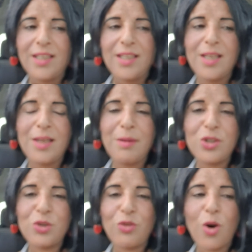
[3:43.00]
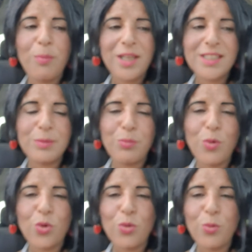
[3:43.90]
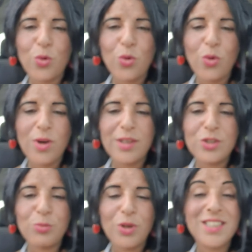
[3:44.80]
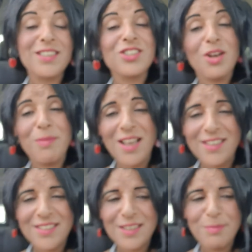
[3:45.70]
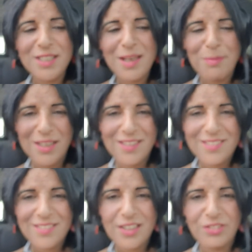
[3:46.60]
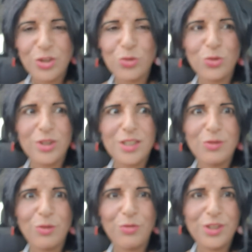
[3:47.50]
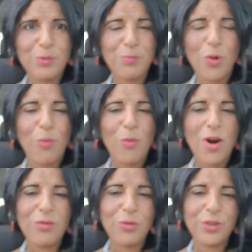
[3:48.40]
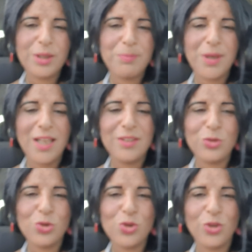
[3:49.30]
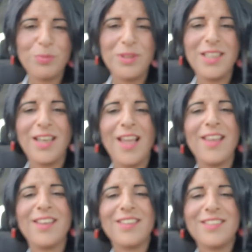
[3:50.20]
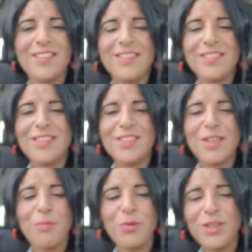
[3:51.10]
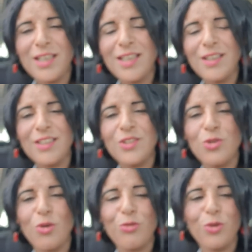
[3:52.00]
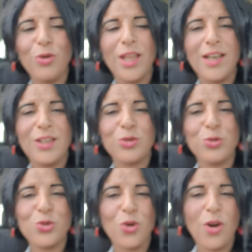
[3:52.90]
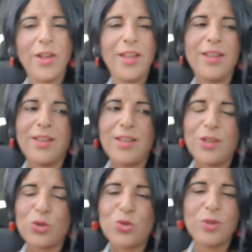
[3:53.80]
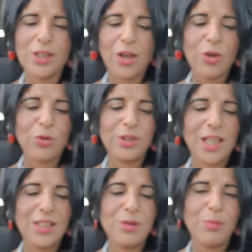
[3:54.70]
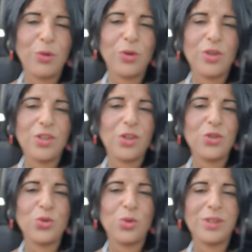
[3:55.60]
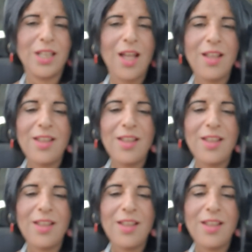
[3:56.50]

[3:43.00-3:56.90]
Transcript: Et je vous remercie beaucoup, beaucoup. Et je ne remercie jamais assez, mes amis, avec tout ce que vous faites pour moi. Vous faites toujours des likes, des abonnés nouveaux. Il y en a toujours. Je suis très contente de bons résultats.